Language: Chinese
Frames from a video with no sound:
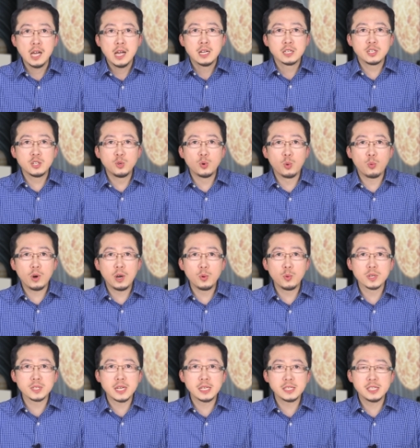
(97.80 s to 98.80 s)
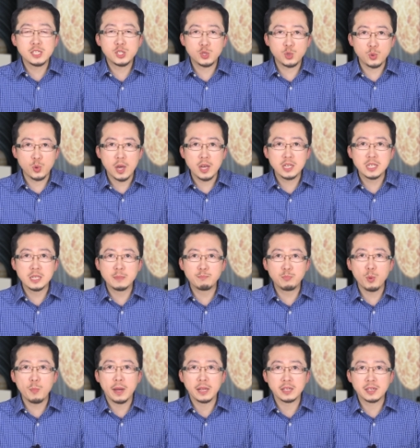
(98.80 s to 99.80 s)
这有关洛杉矶全市布
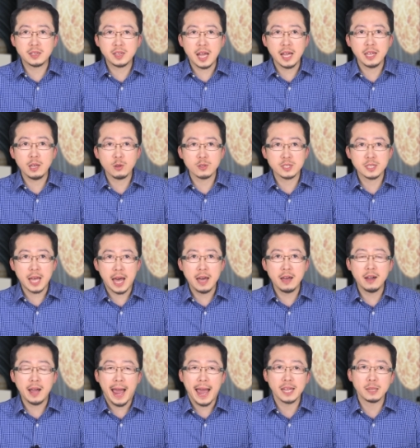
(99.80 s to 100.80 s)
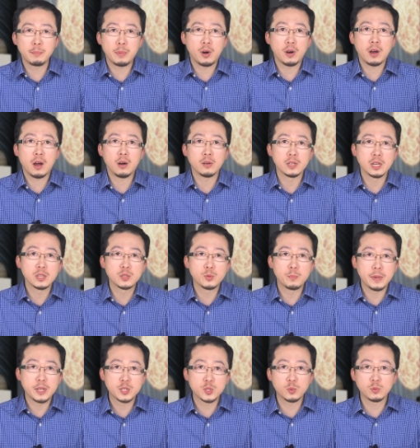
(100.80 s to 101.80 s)
满弹药残骸的报告呢，就
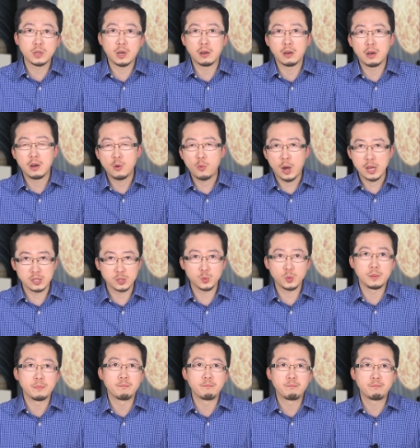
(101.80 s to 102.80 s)
被送到了华盛顿。